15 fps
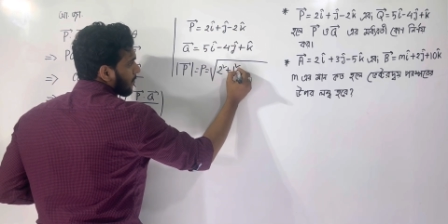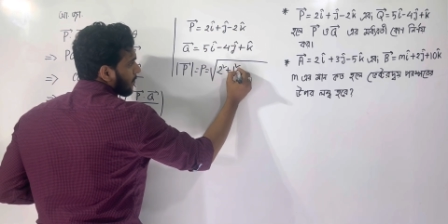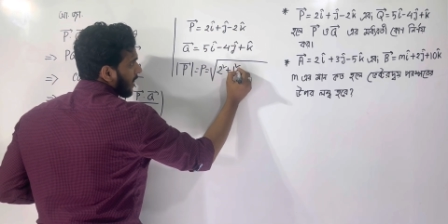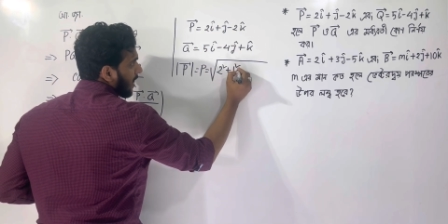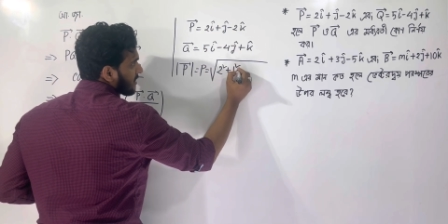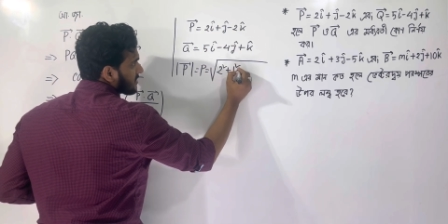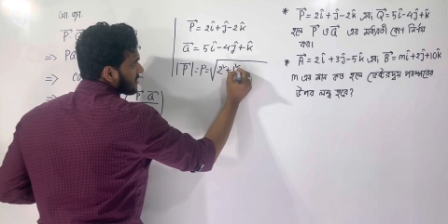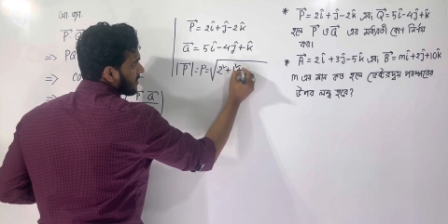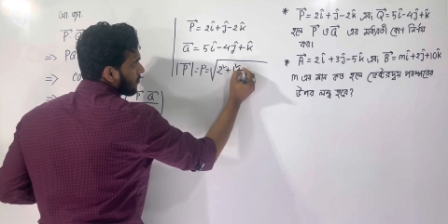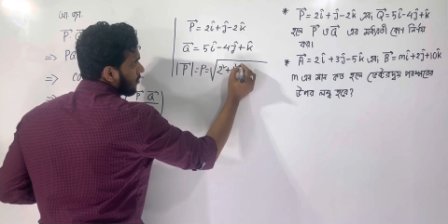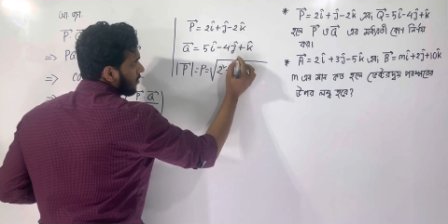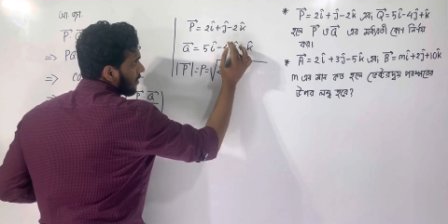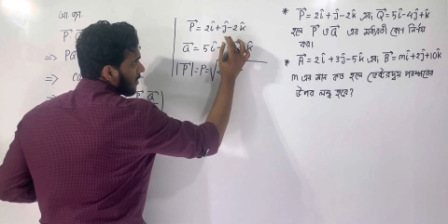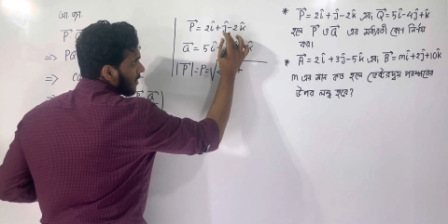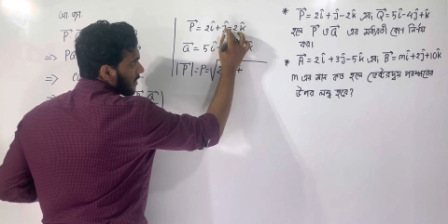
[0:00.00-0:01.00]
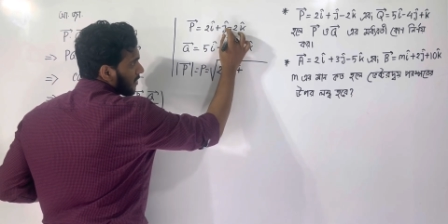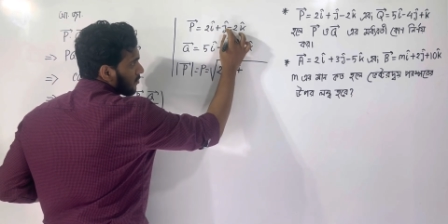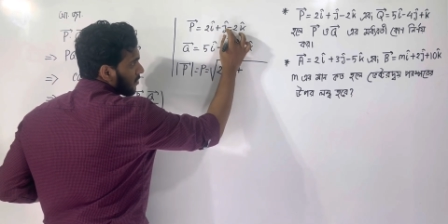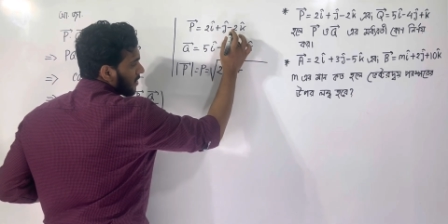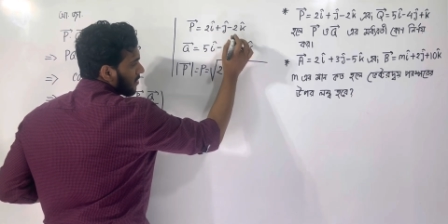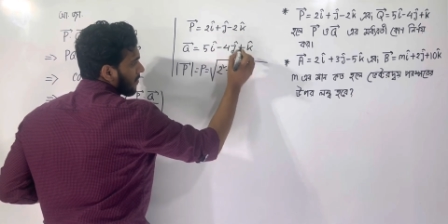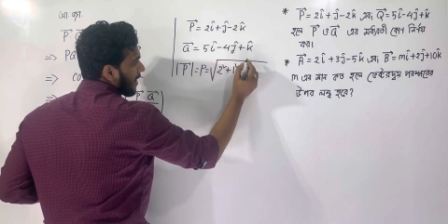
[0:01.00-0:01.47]
প্লাস দিব কিন্তু
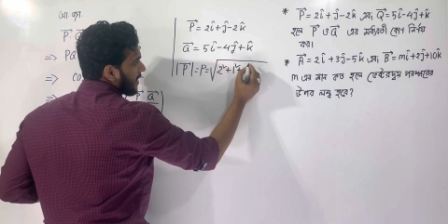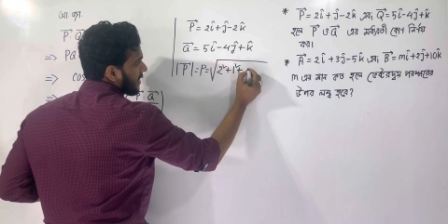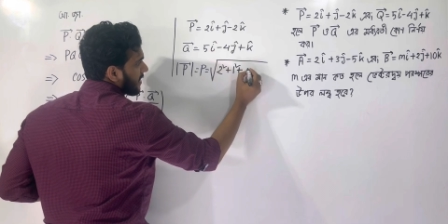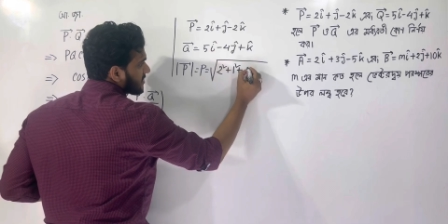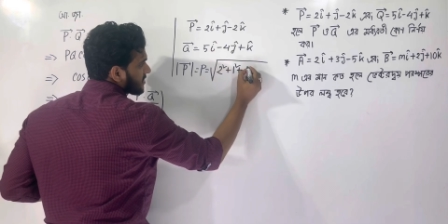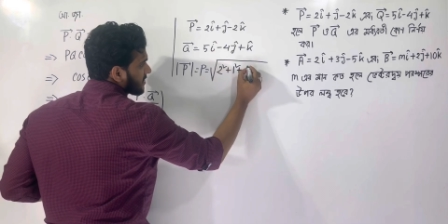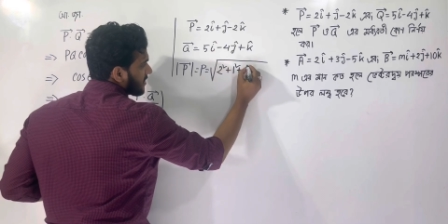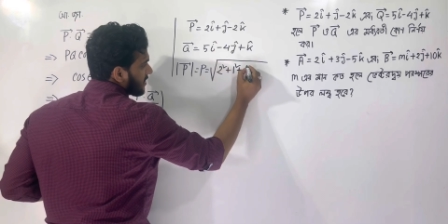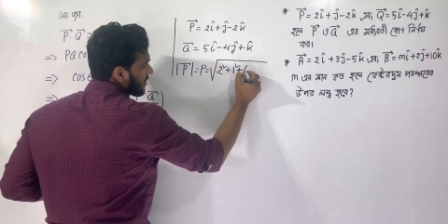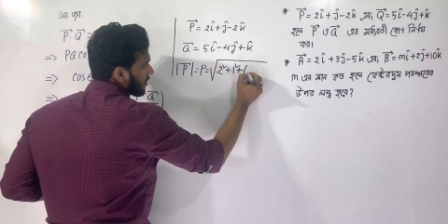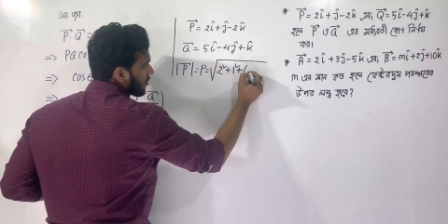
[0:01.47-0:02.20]
এখানে মাইনাস কি